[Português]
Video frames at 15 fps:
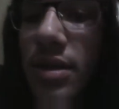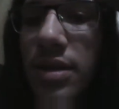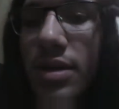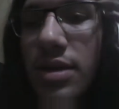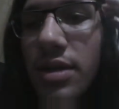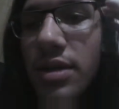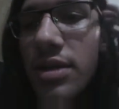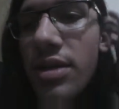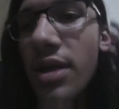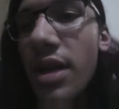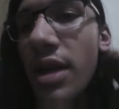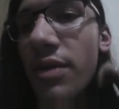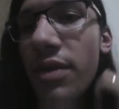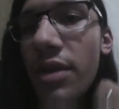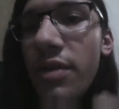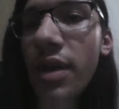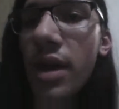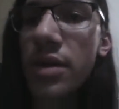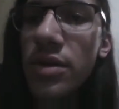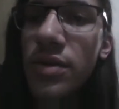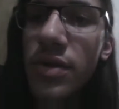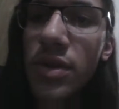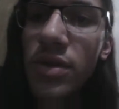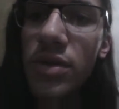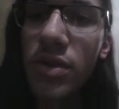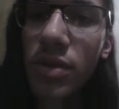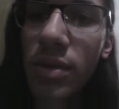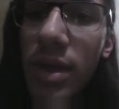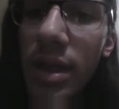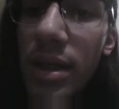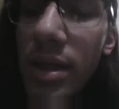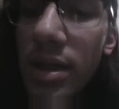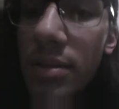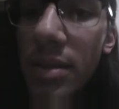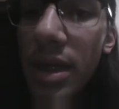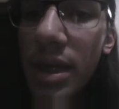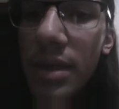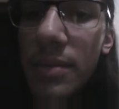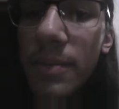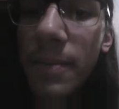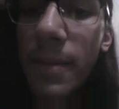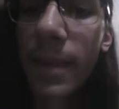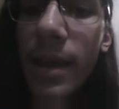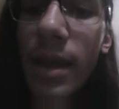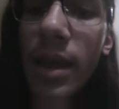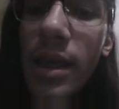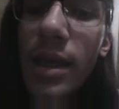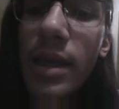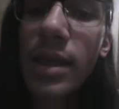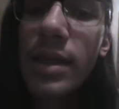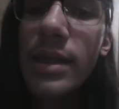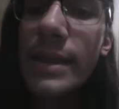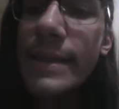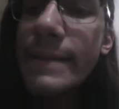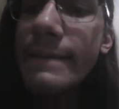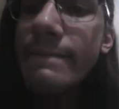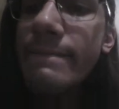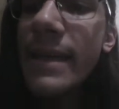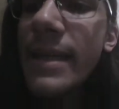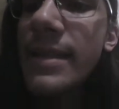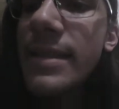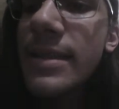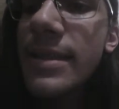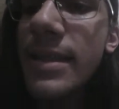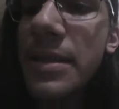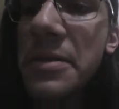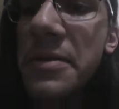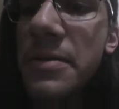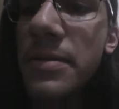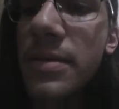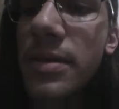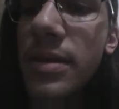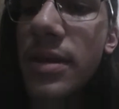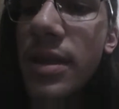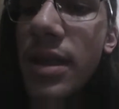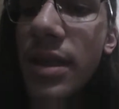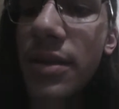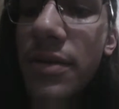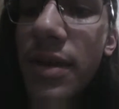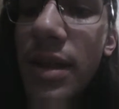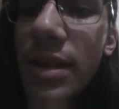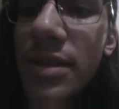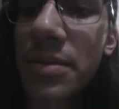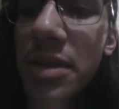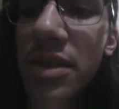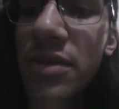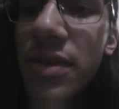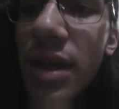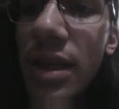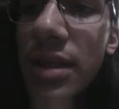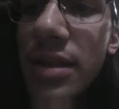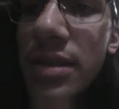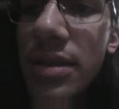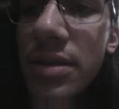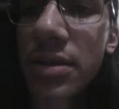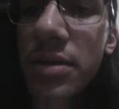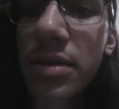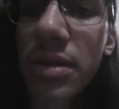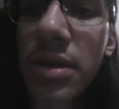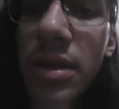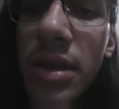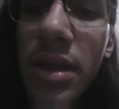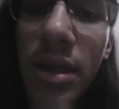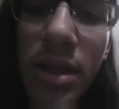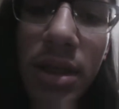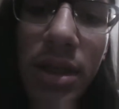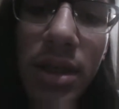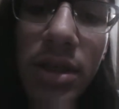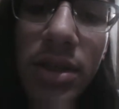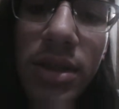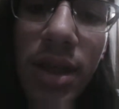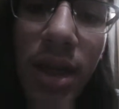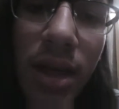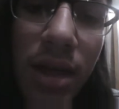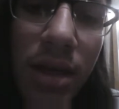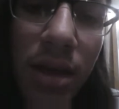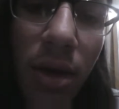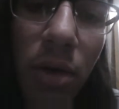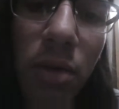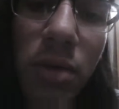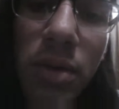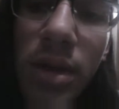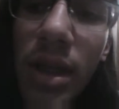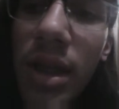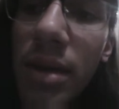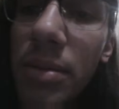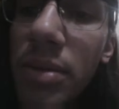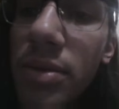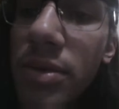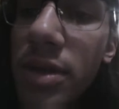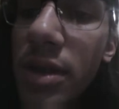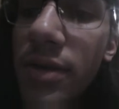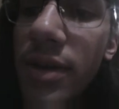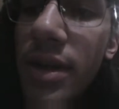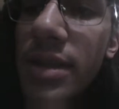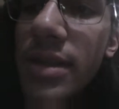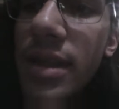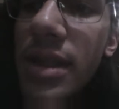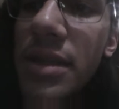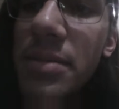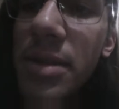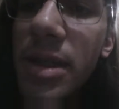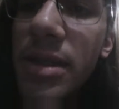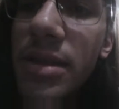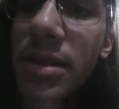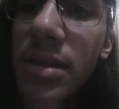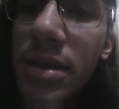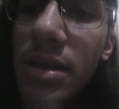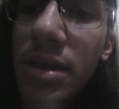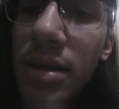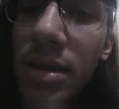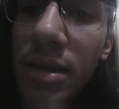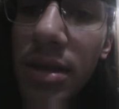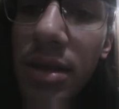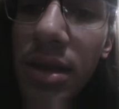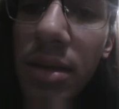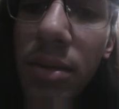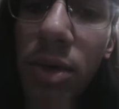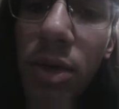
e já gravei vários vídeos com ele também. Mas então, ele infelizmente faleceu já há algum tempo, já faz seis meses que ele